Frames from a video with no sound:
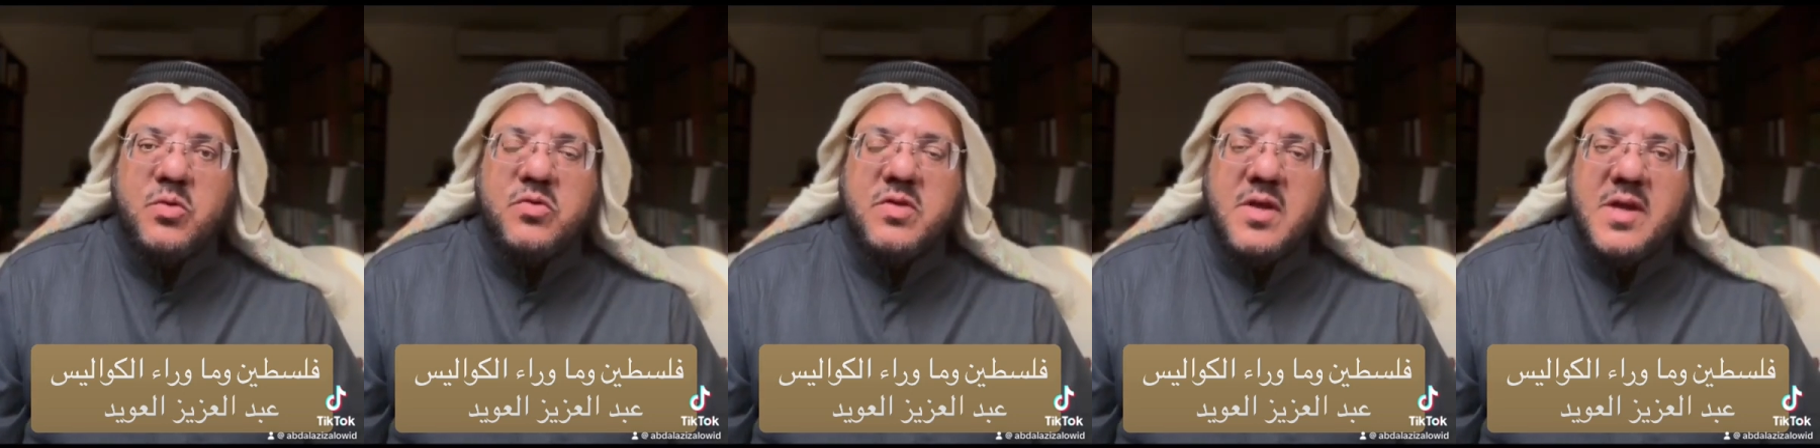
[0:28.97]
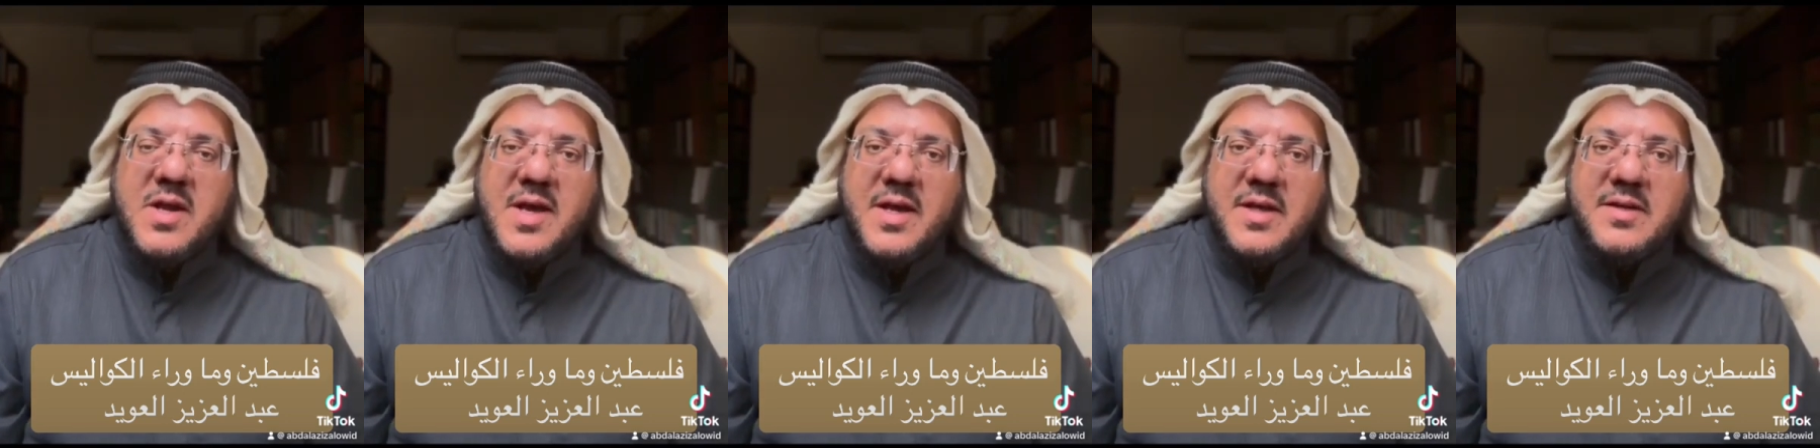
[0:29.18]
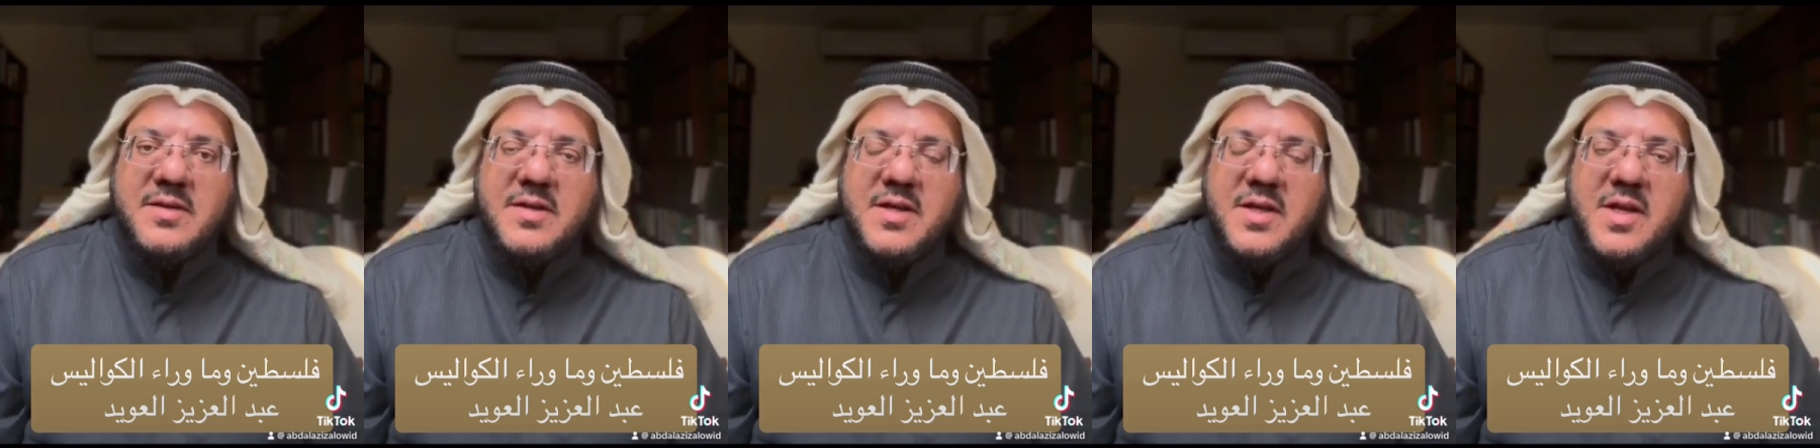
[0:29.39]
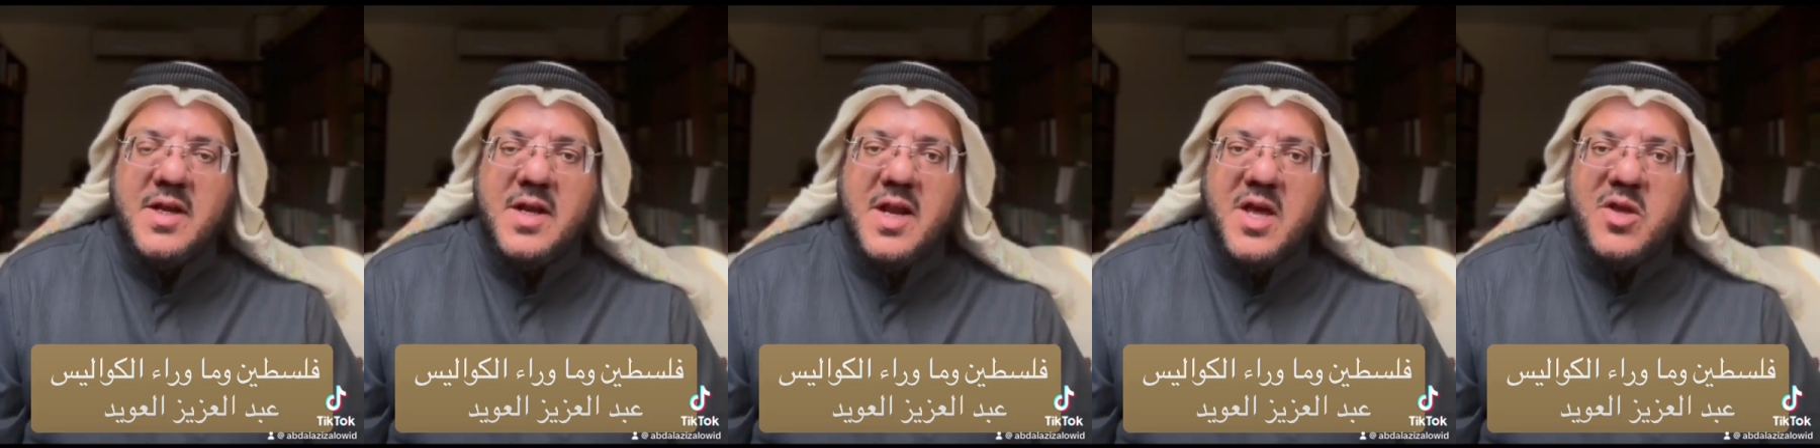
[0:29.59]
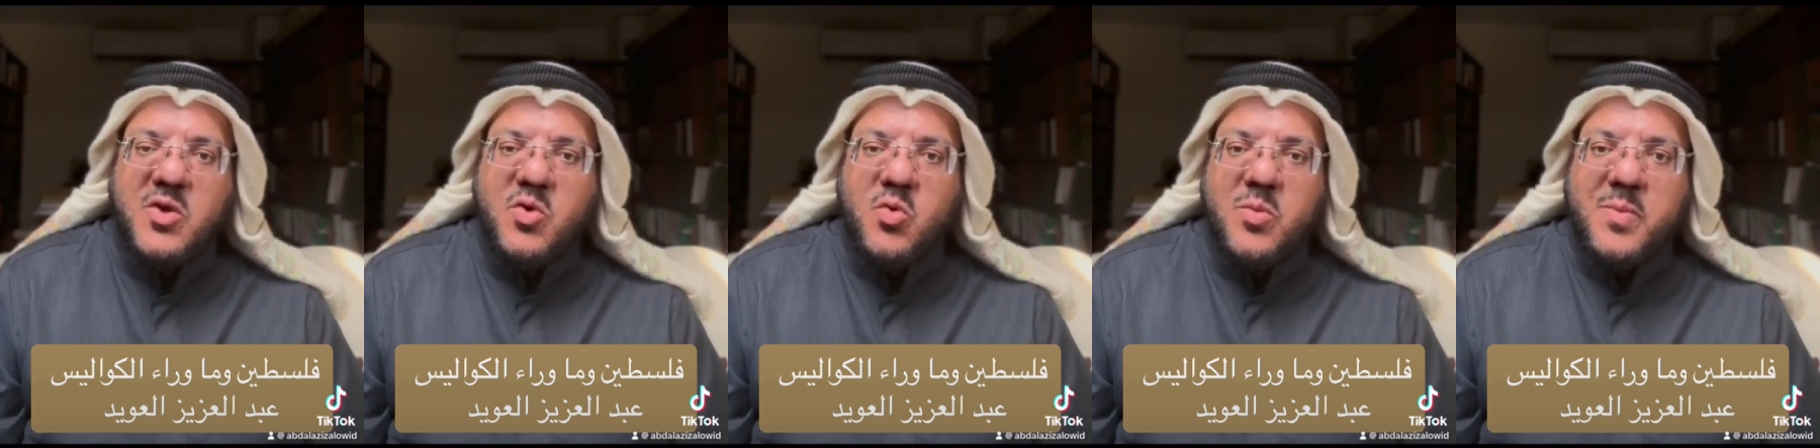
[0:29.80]
صلاح الدين
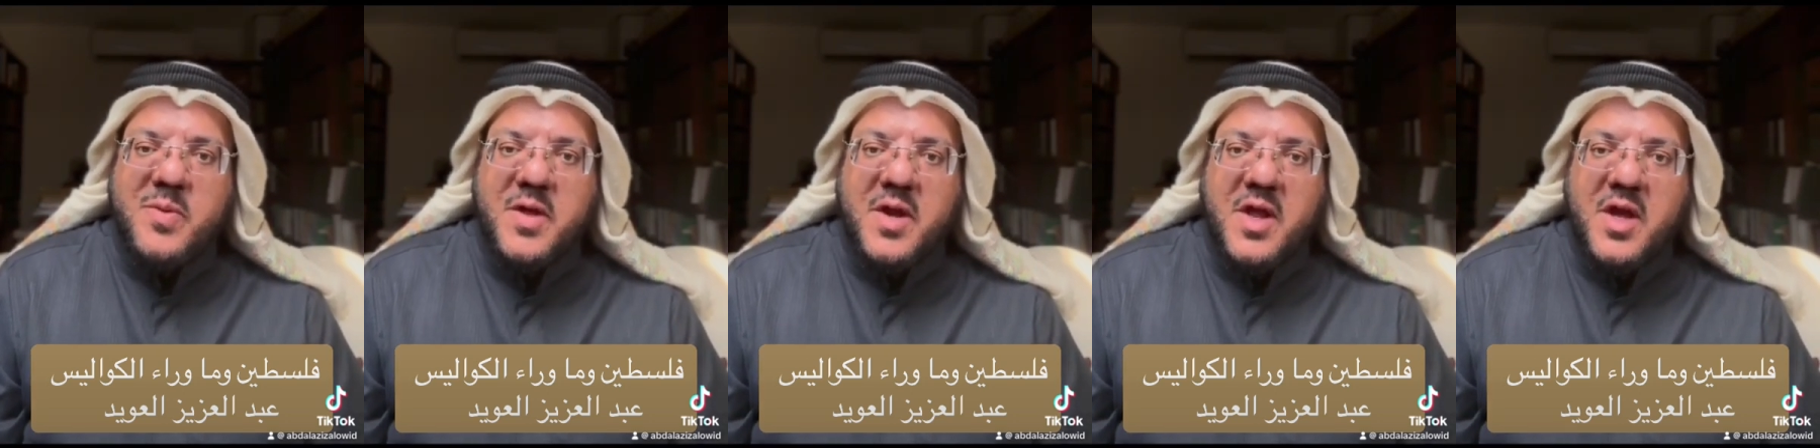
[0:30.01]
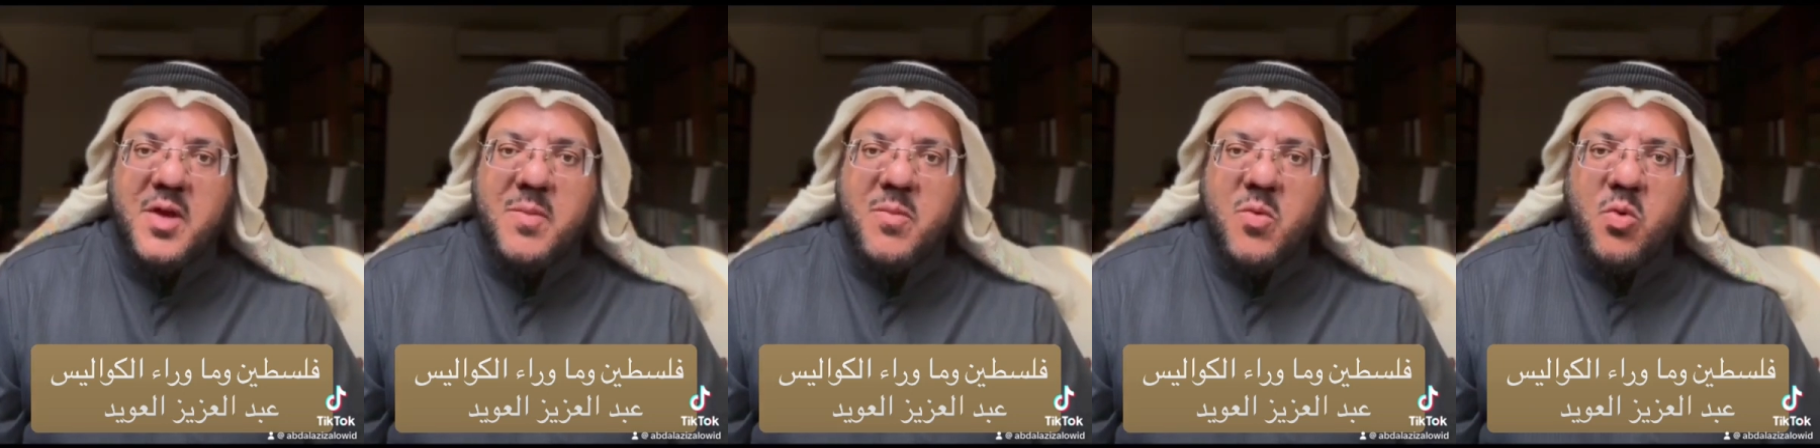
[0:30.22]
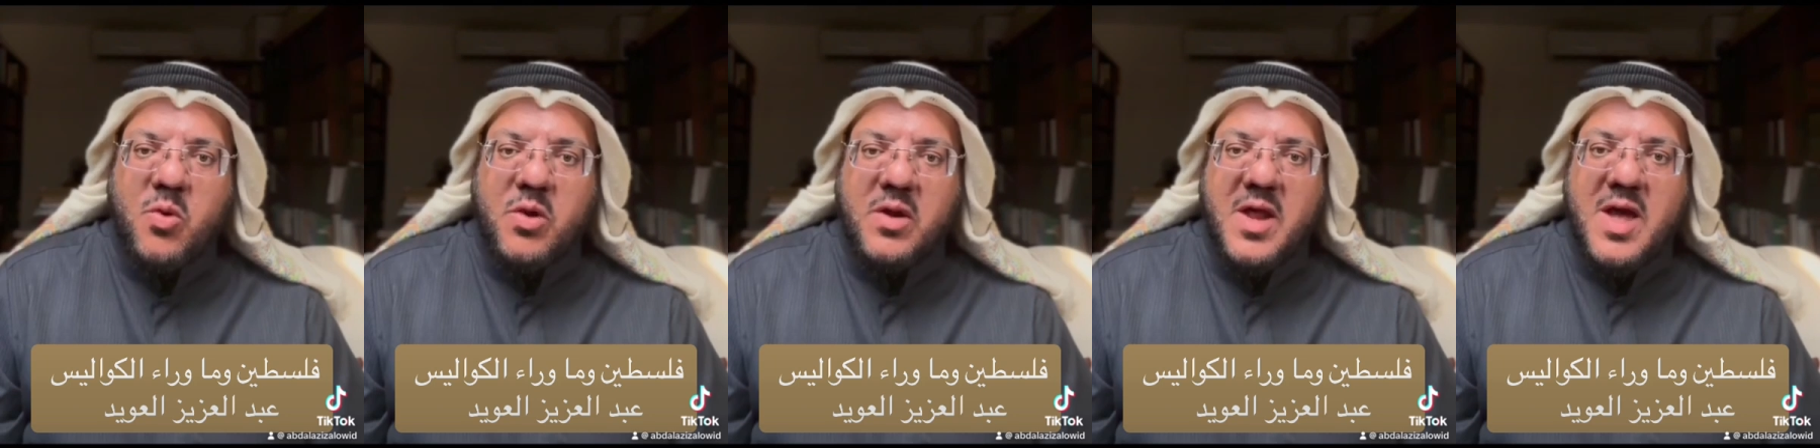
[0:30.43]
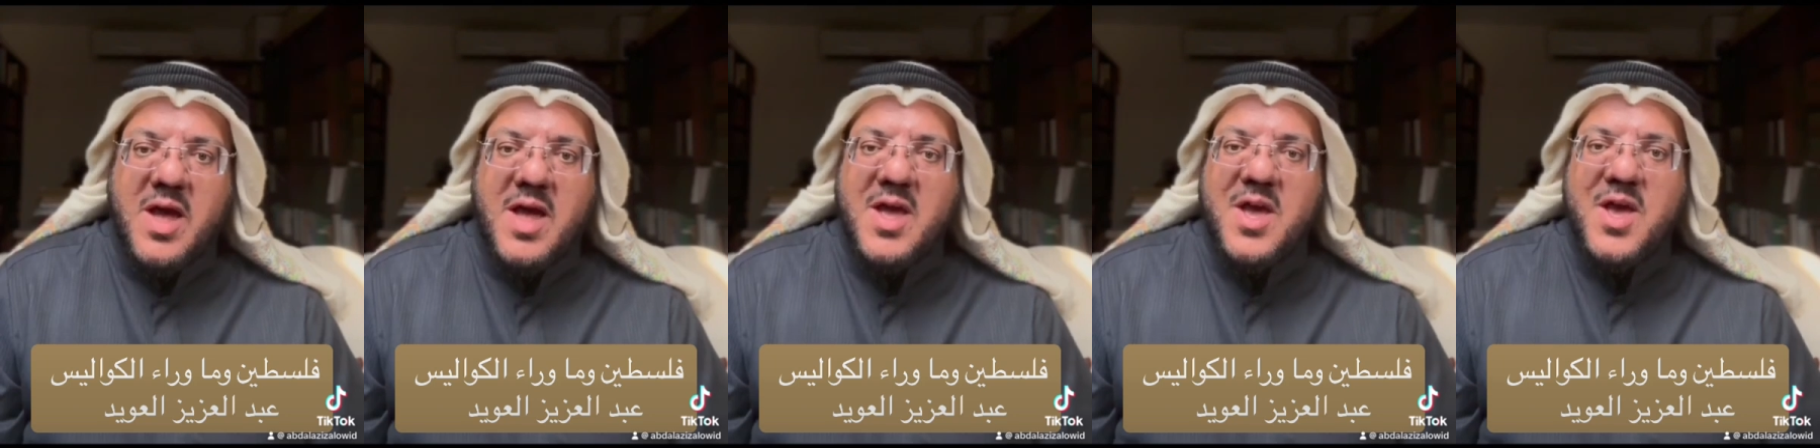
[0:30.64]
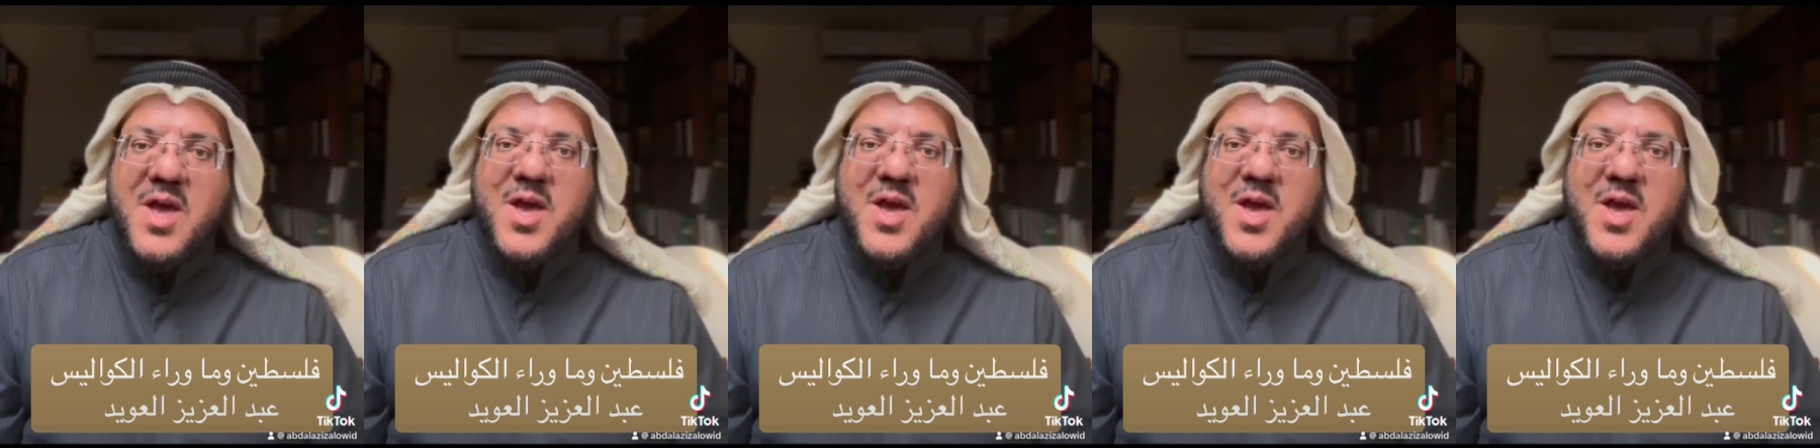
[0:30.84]
الأيوبي رحمه الله